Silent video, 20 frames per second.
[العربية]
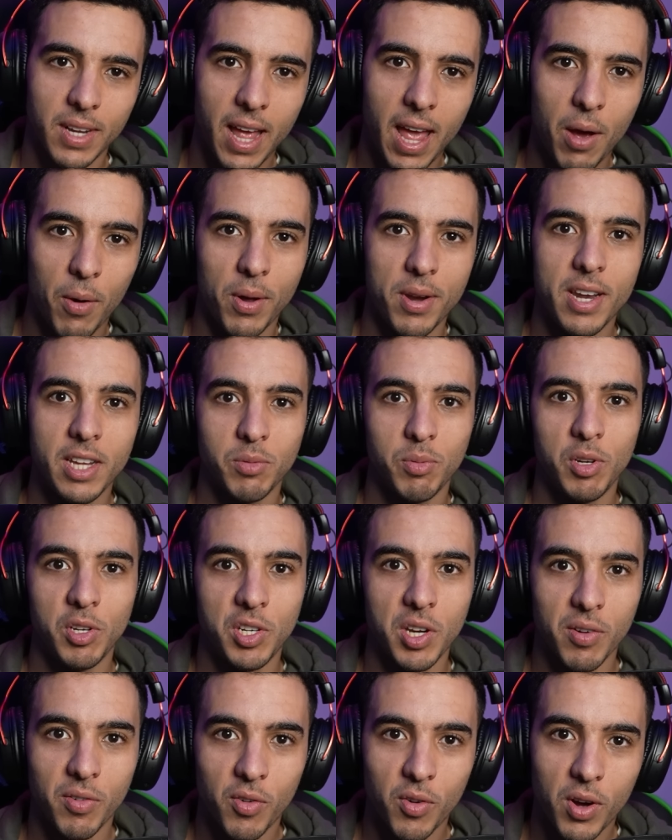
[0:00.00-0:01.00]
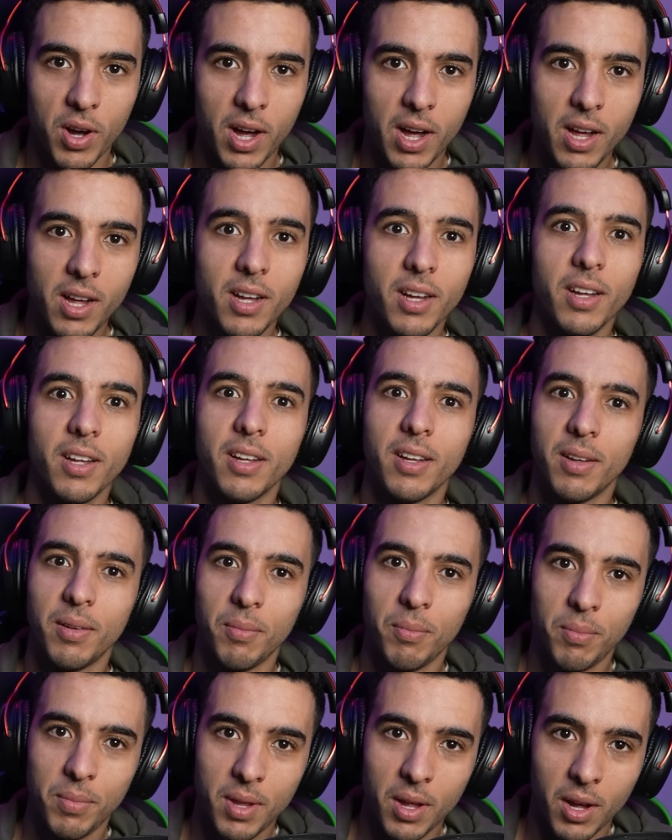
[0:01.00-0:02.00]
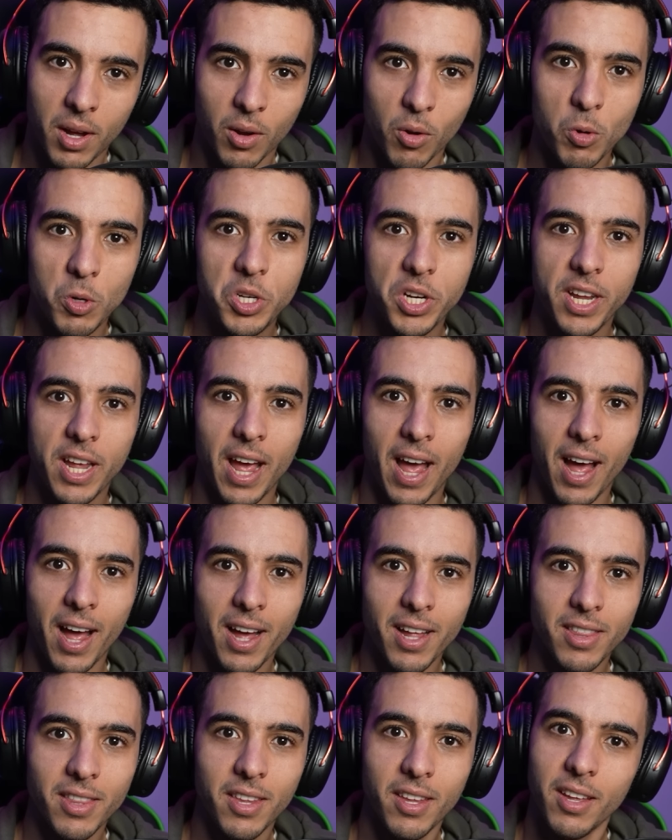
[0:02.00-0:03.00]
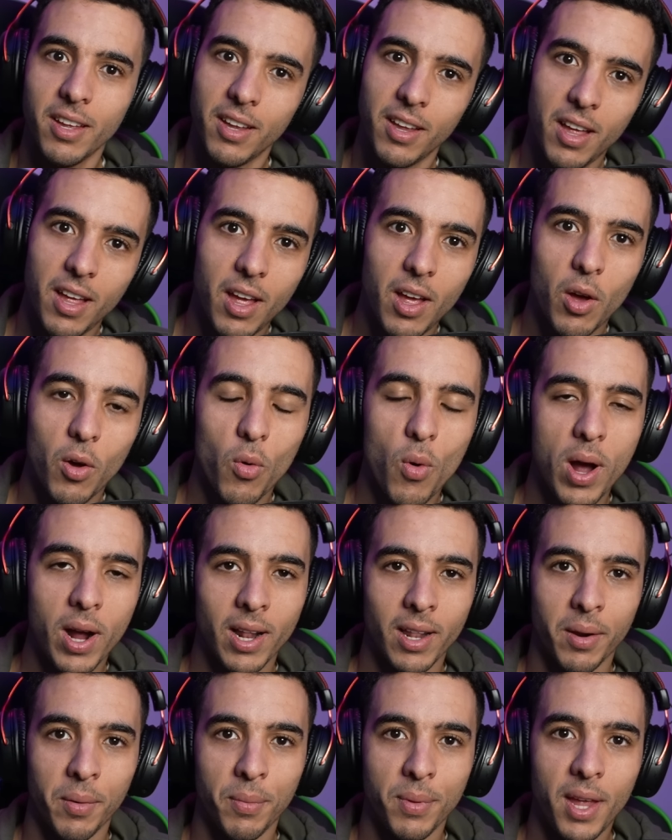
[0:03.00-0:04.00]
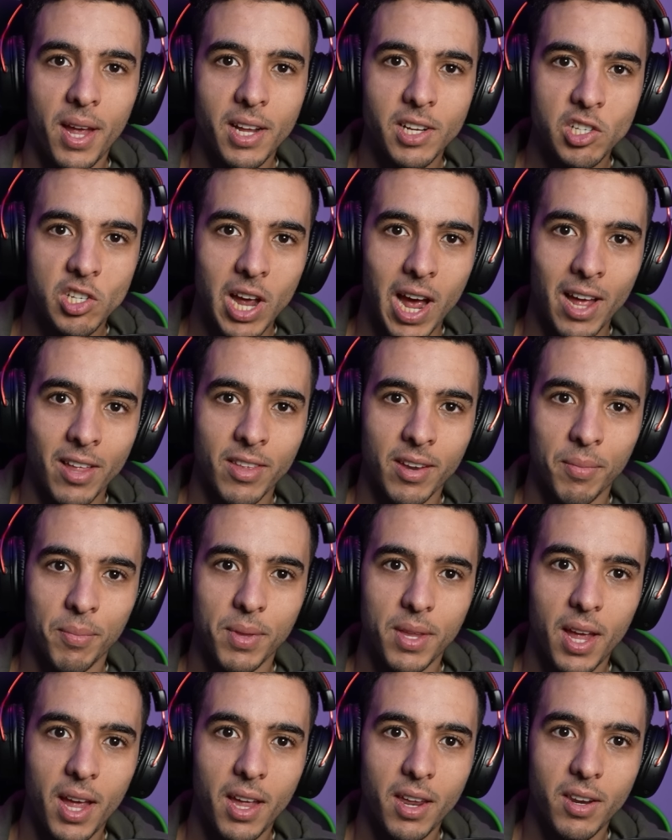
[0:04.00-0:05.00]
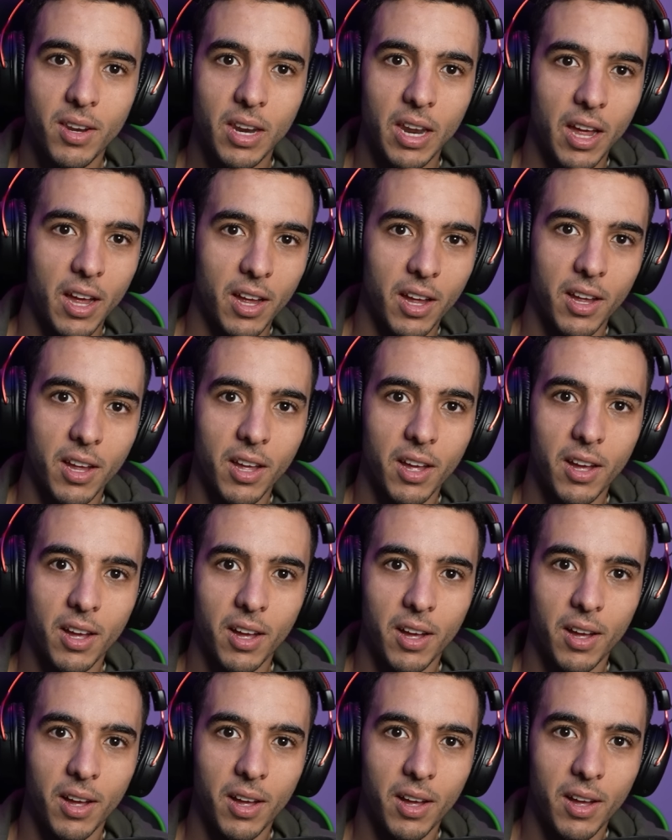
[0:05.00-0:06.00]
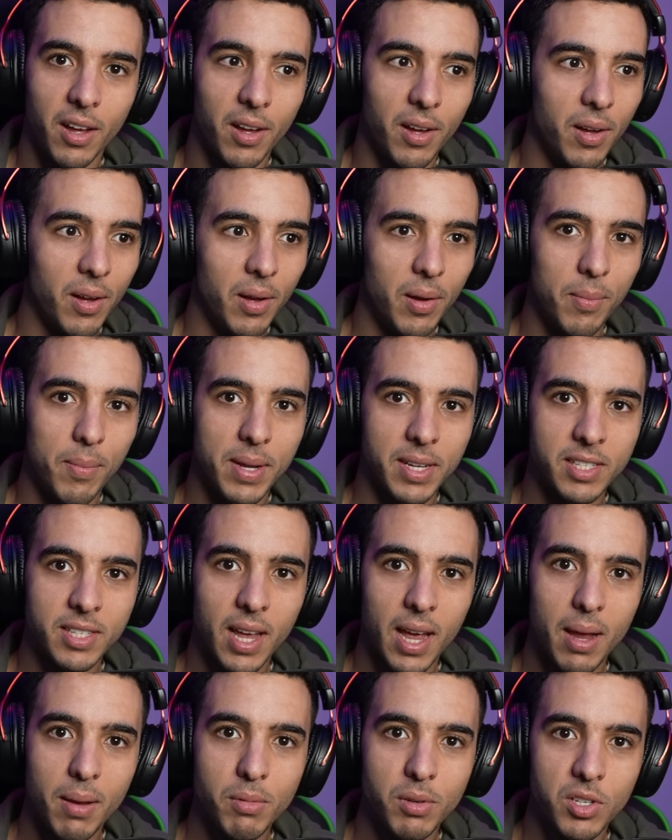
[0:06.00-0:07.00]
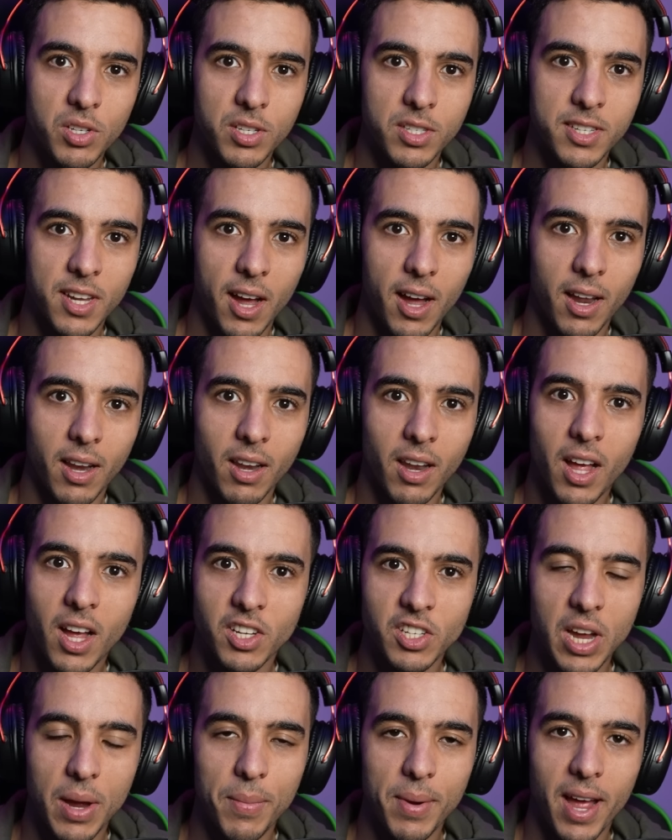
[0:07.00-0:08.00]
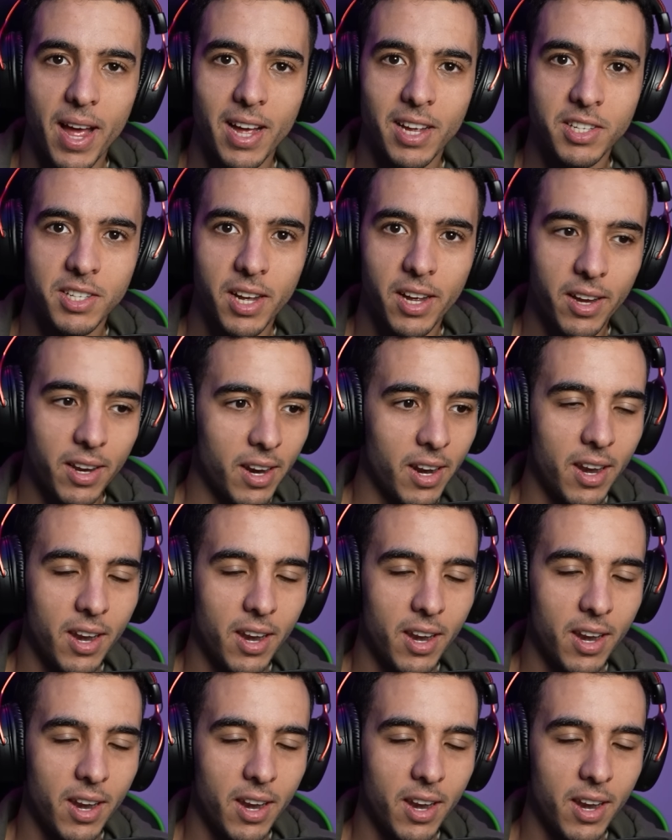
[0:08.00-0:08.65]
ايوا الناس ملي شافوها بدا كلشي كيحقد واكل رمضان صحة رمضان آه، آه، آه، ما صايمش اتقى الله شحال من حاجه